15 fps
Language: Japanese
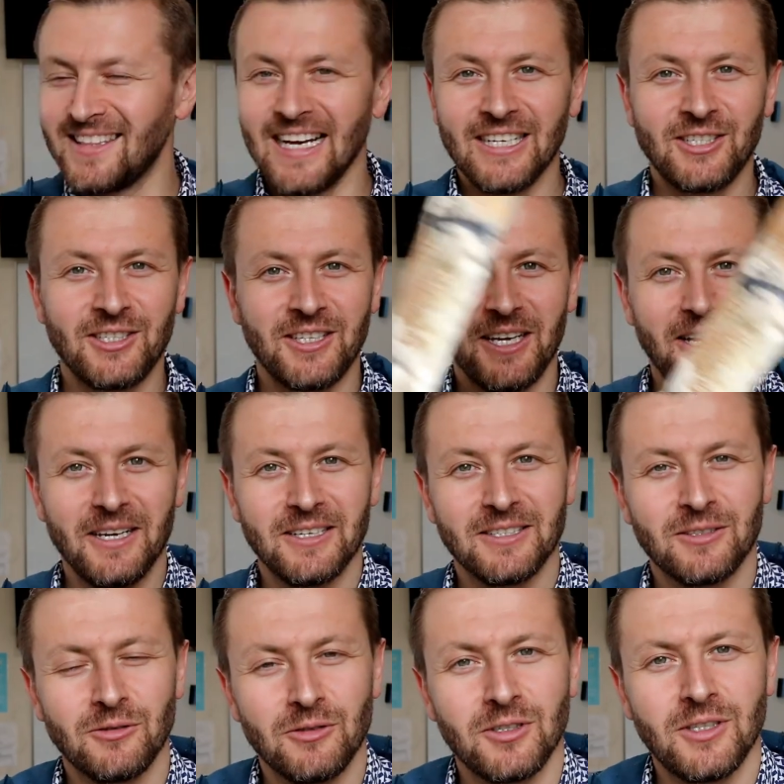出して
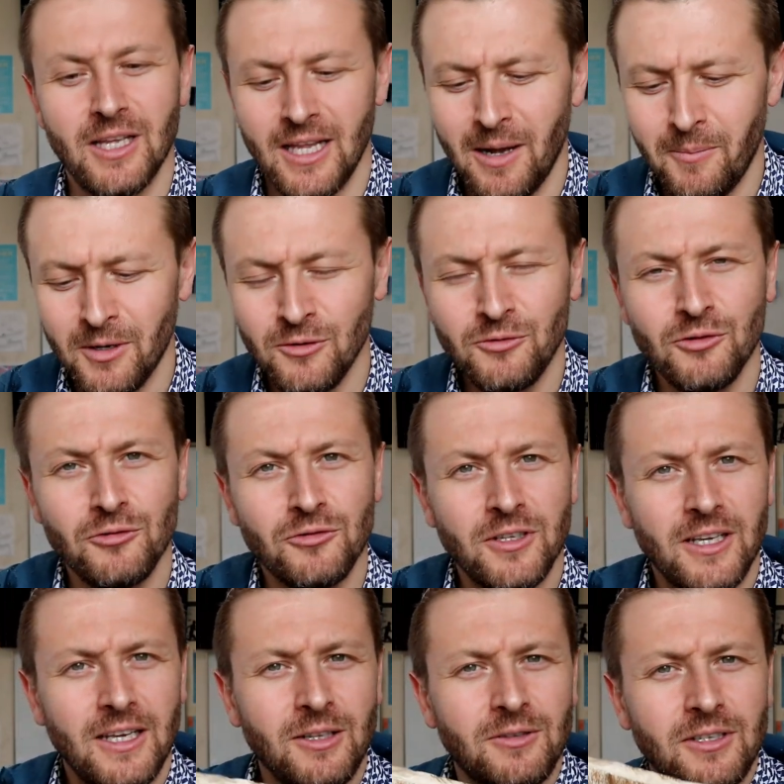そして山の頂上
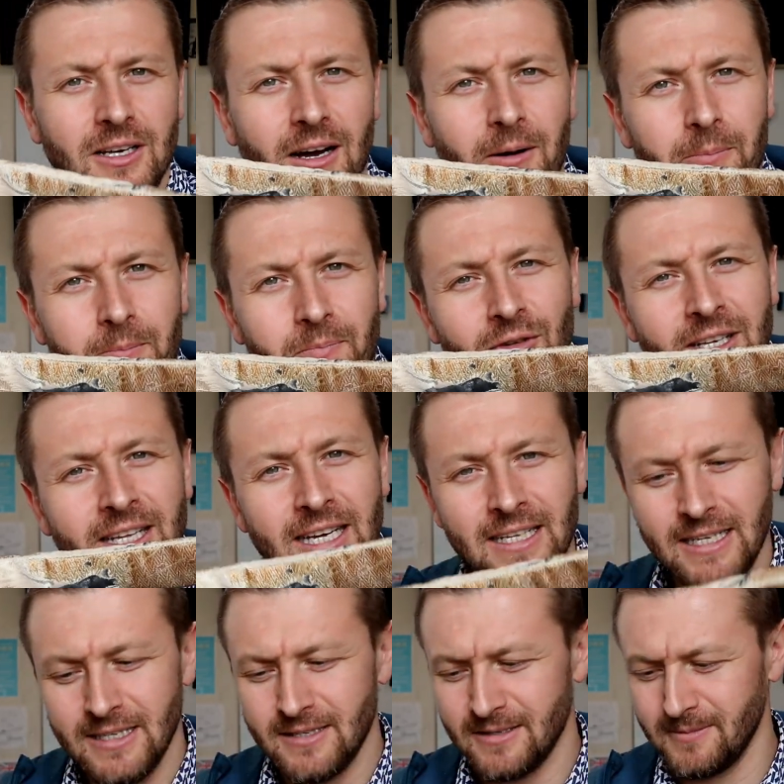でいつか吹きた
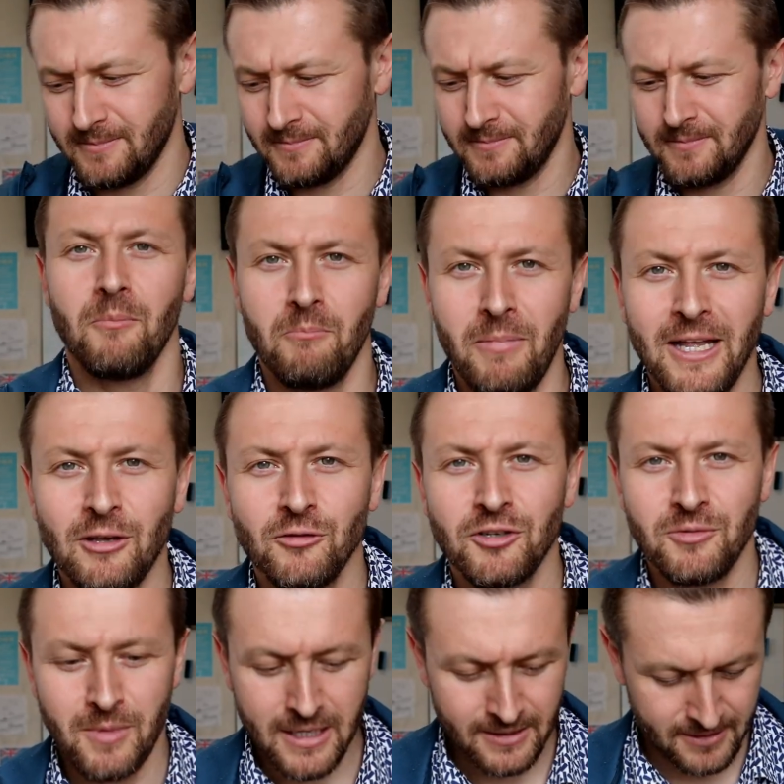いです勉強
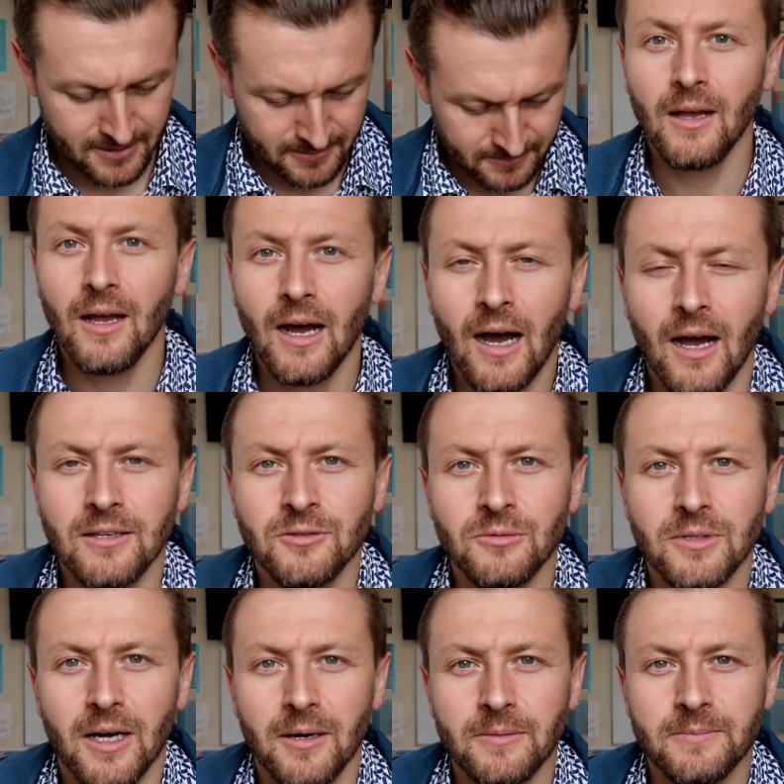しますあ
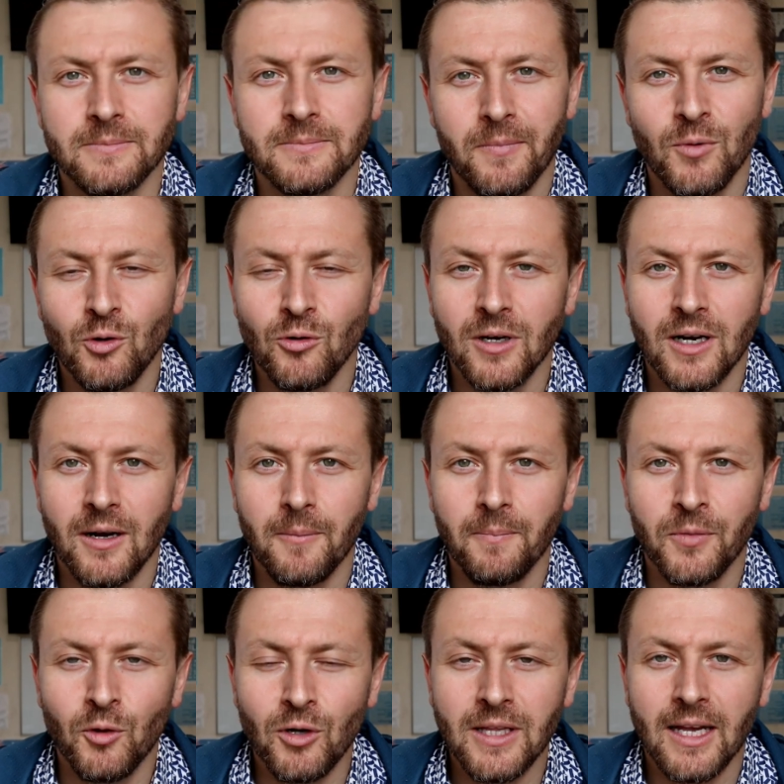そうだ僕が
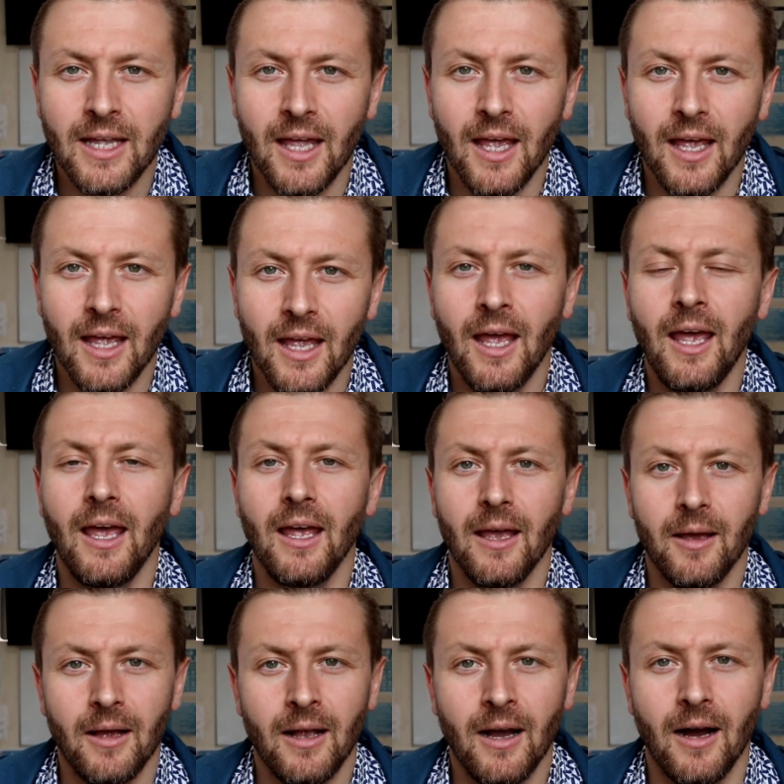どれだけ
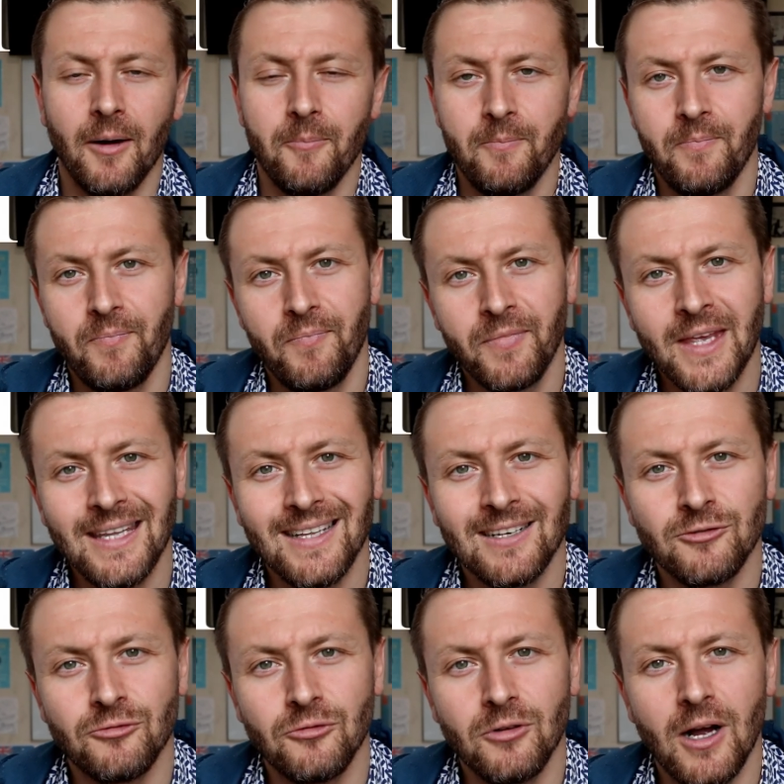A が下手
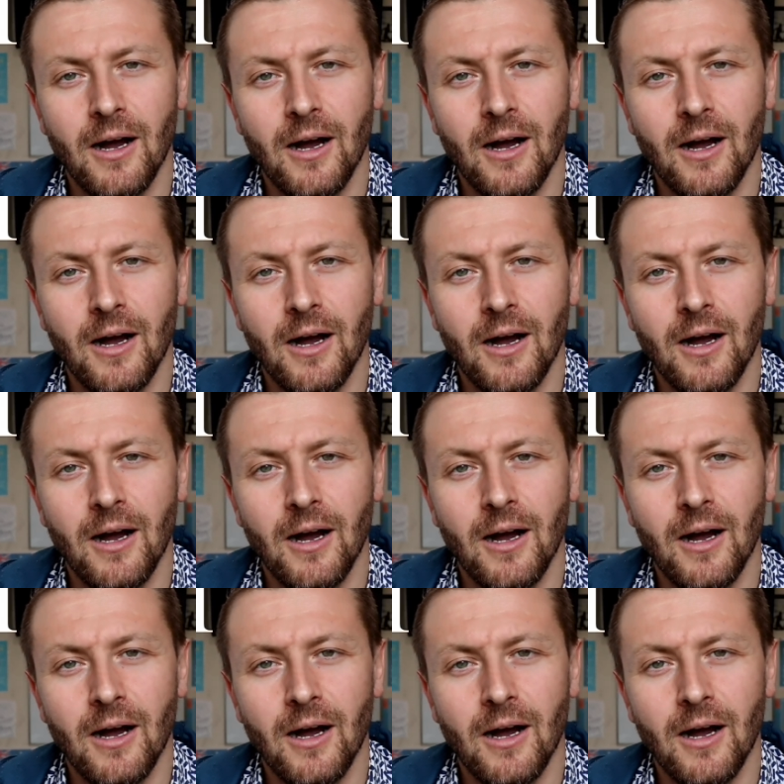くそ